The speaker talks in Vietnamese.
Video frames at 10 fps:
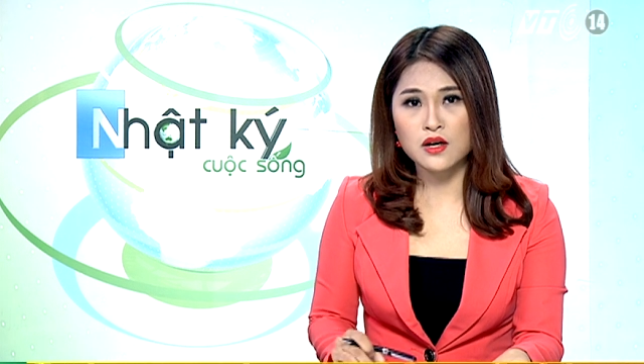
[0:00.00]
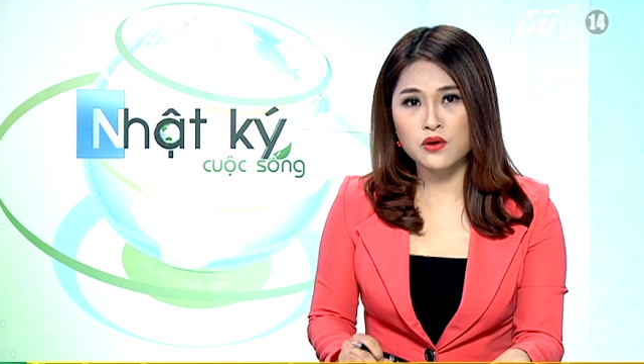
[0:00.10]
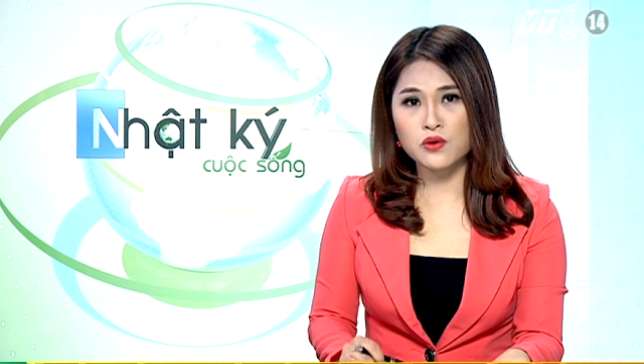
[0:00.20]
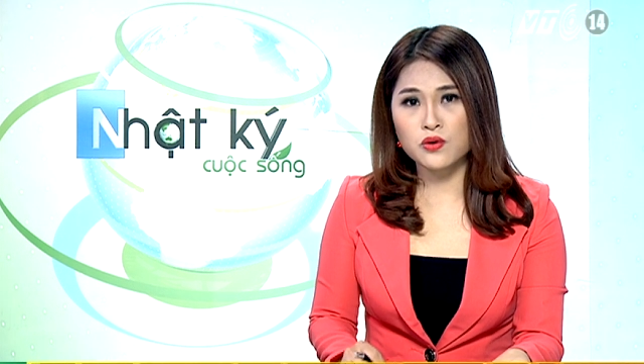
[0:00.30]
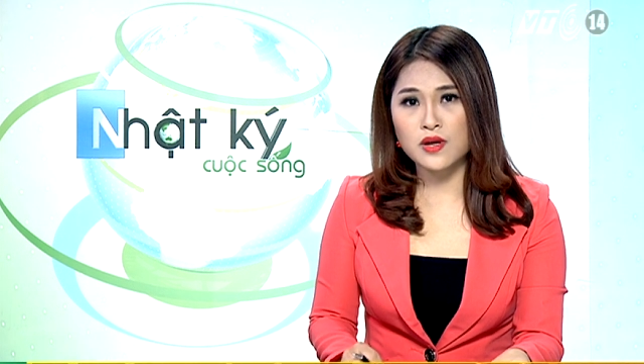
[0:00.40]

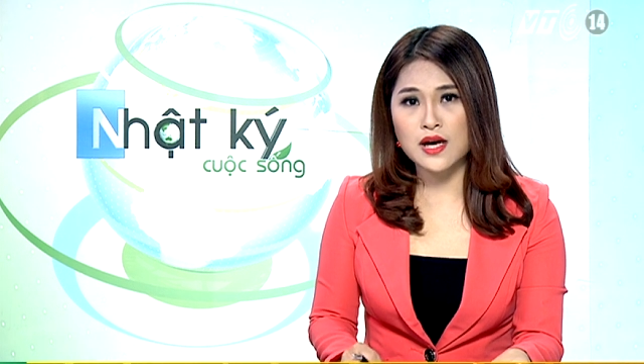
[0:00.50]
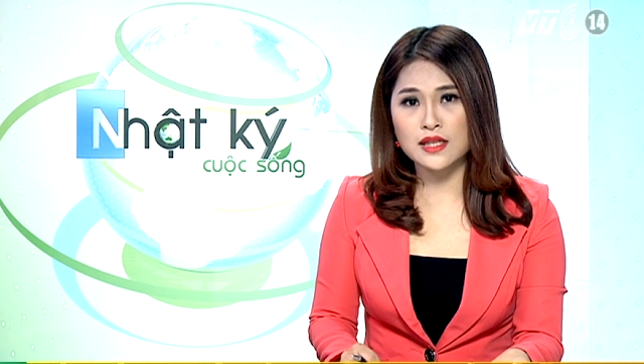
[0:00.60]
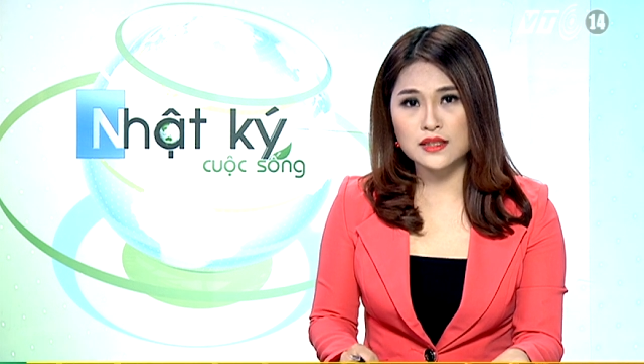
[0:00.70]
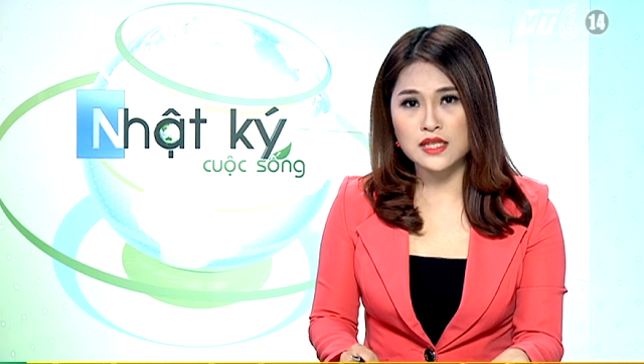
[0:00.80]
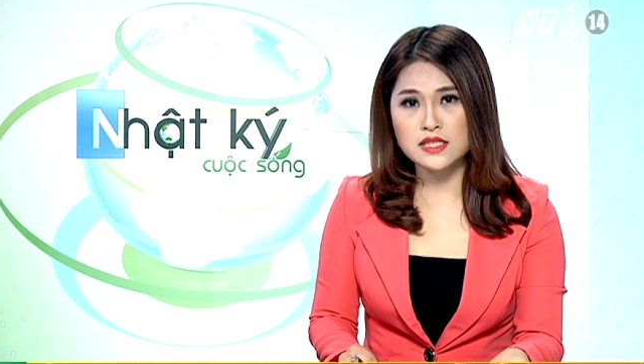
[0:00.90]
Corolla
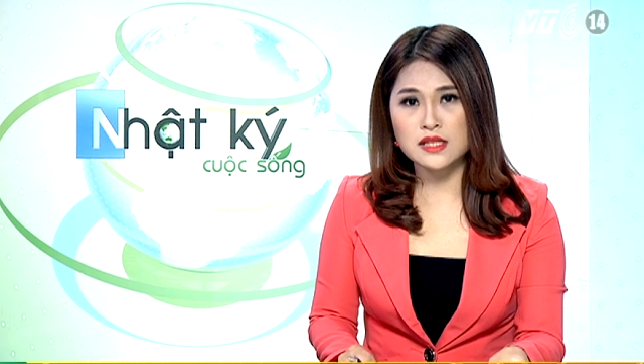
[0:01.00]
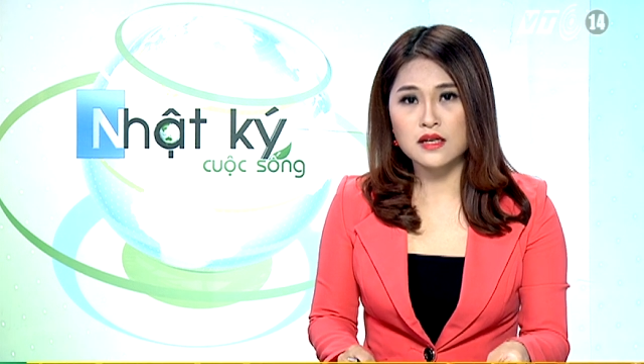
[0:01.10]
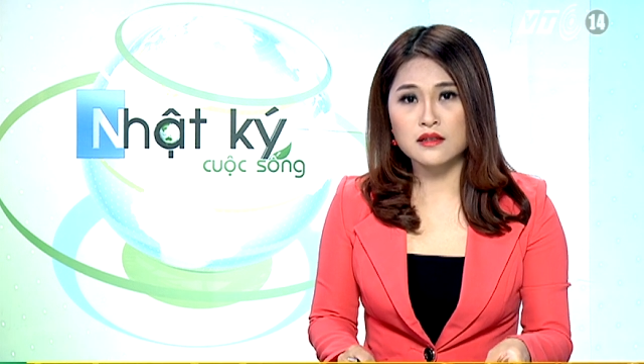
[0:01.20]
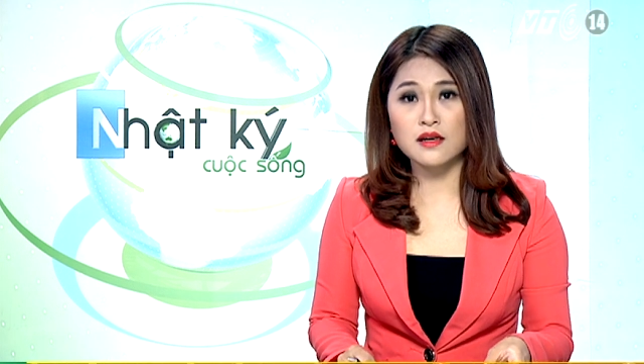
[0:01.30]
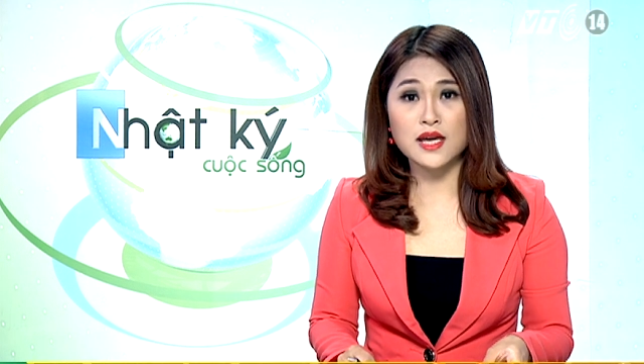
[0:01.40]
Altis
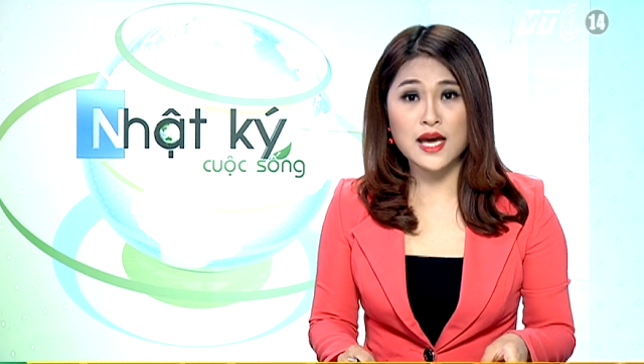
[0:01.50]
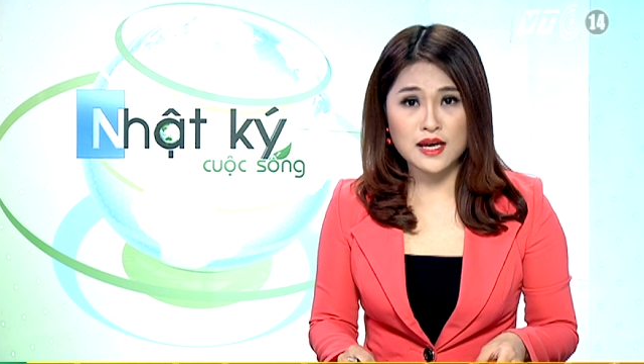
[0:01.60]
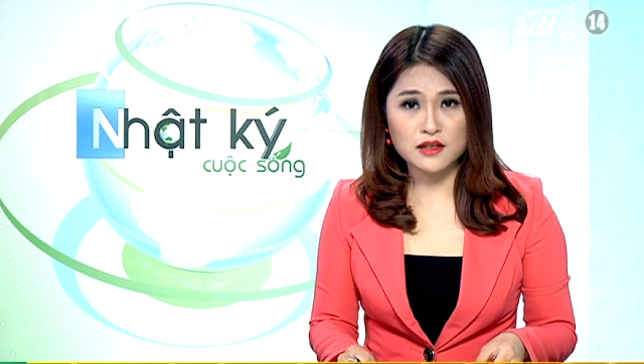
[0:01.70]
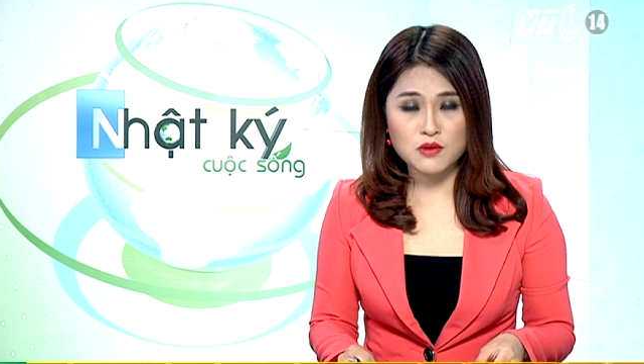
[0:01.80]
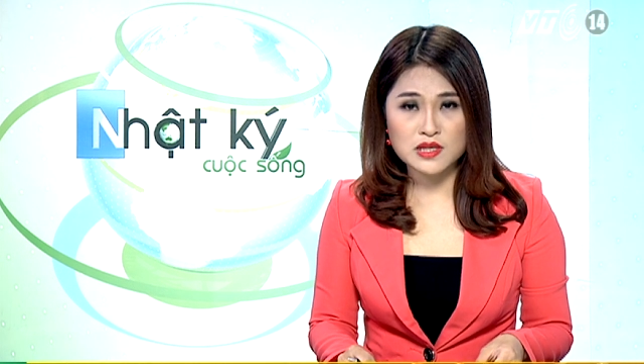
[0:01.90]
đời
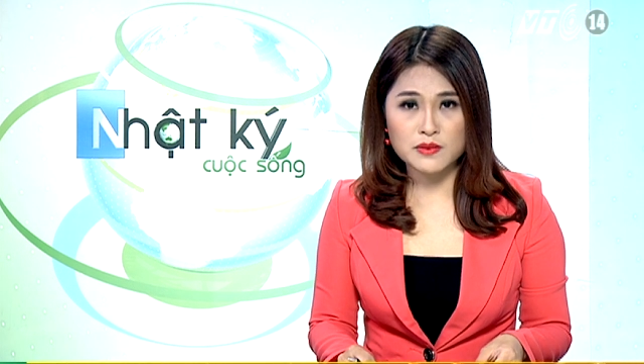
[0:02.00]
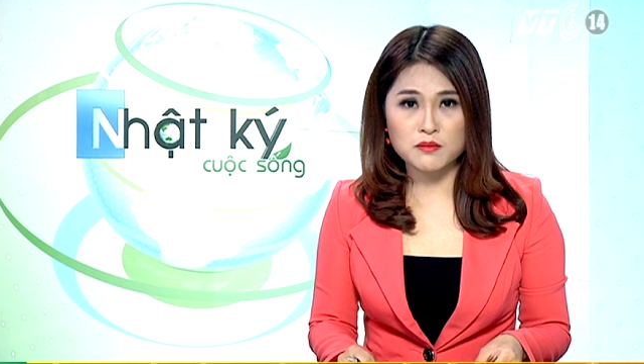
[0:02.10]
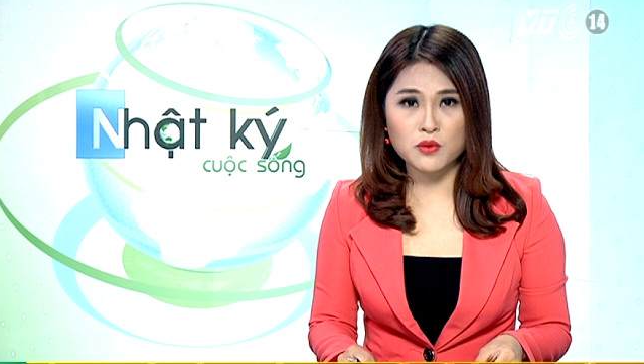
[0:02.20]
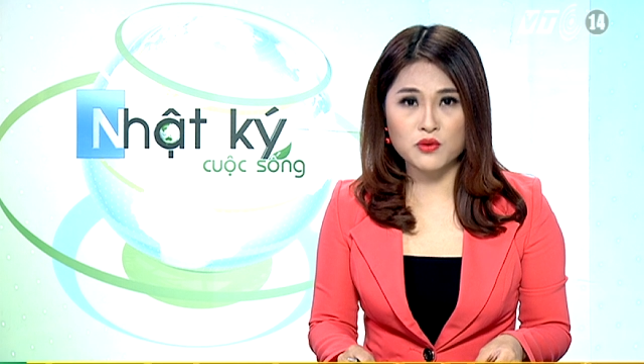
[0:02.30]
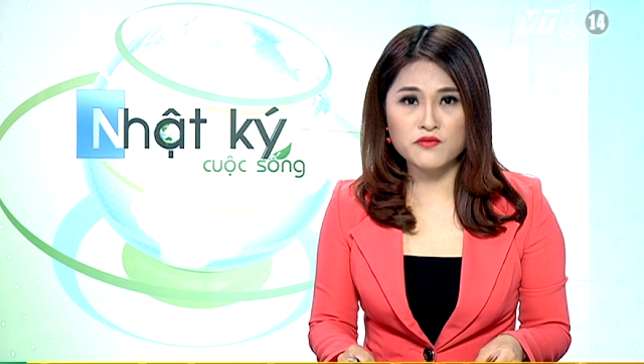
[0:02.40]

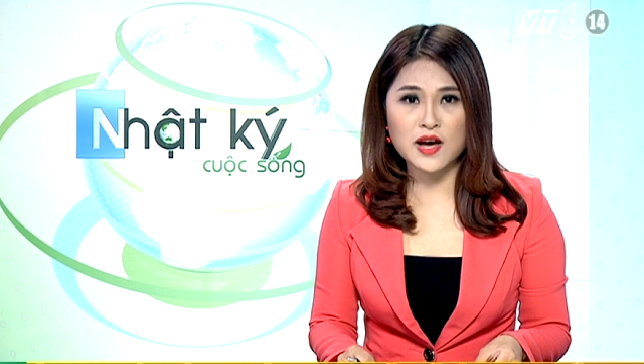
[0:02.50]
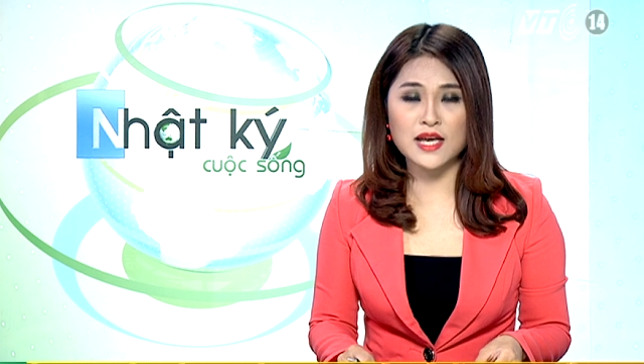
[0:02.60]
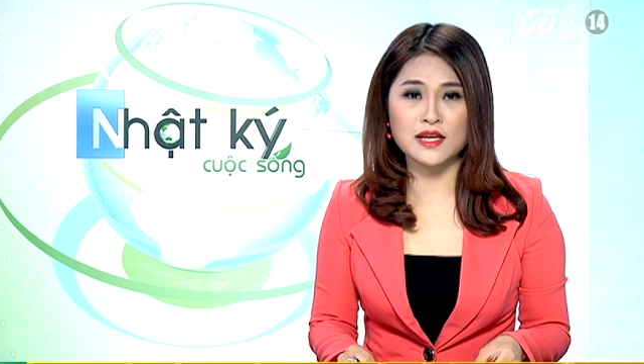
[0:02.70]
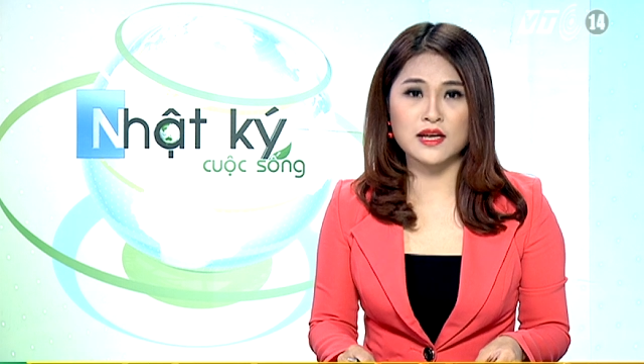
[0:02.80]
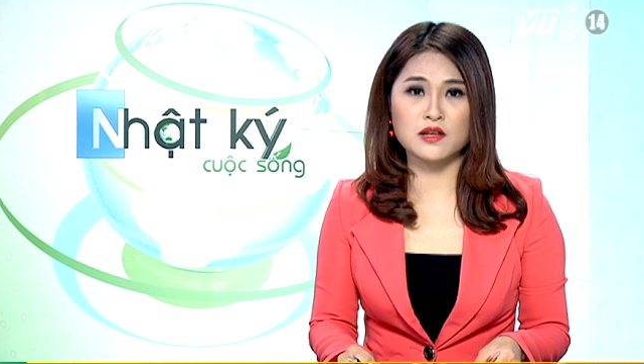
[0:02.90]
2004 và
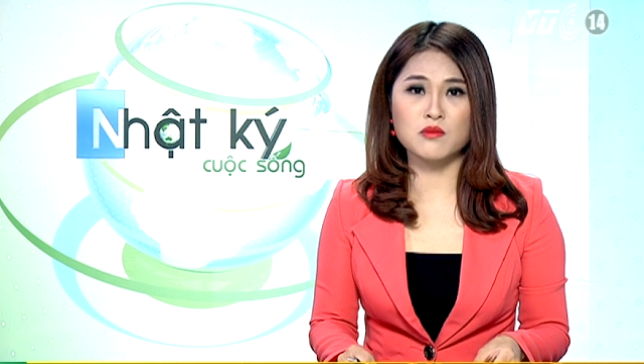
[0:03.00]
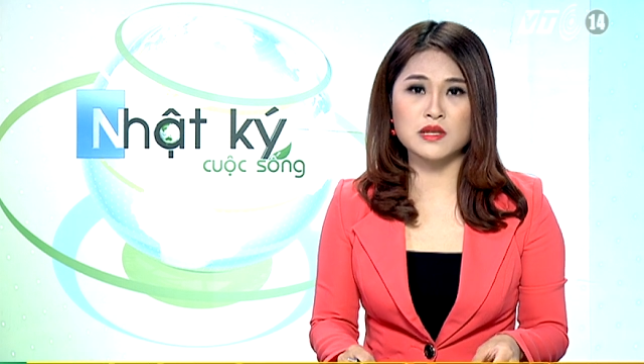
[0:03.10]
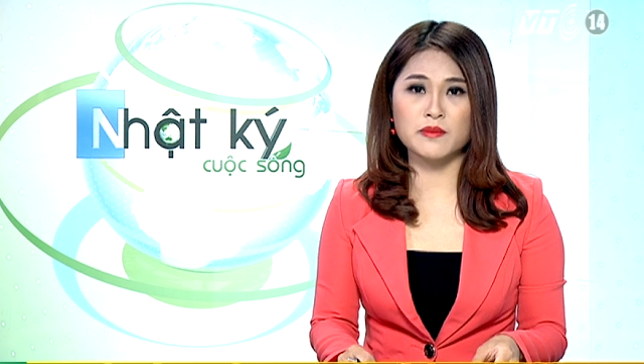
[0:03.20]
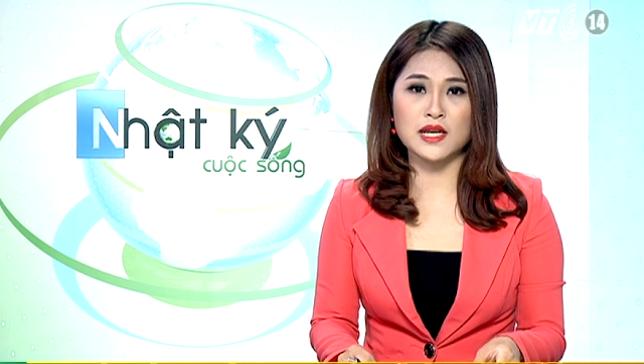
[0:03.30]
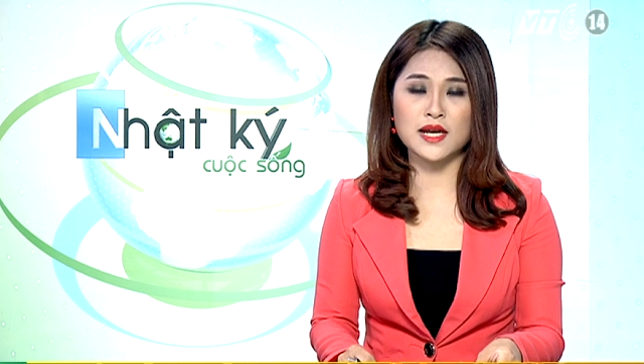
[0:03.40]

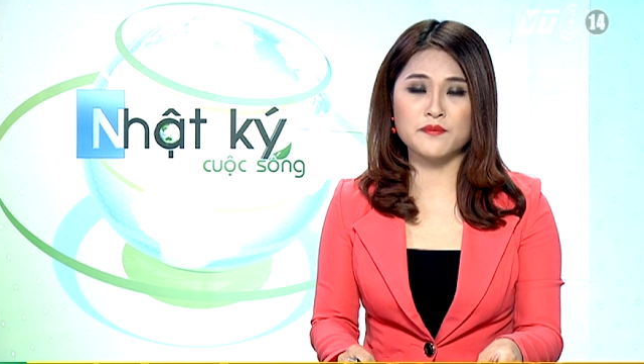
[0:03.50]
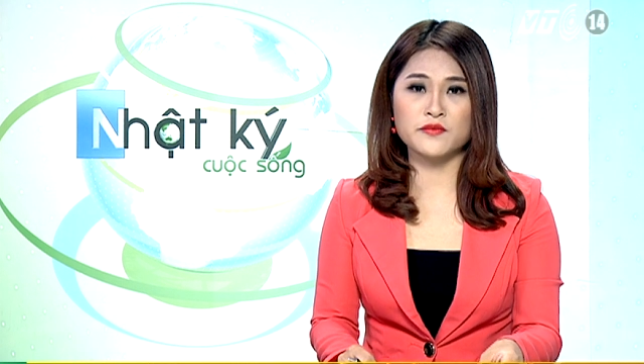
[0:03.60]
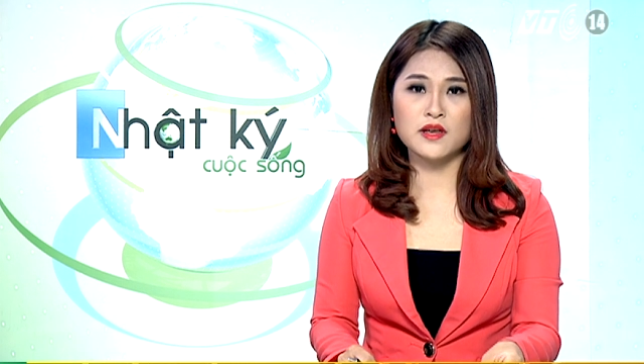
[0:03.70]
2005